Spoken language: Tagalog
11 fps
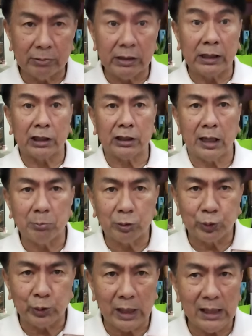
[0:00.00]
nagiging
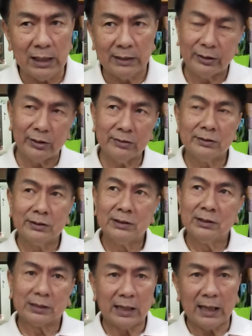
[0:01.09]
emosyonal, no?
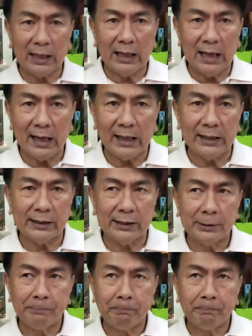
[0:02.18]
Kinakailangan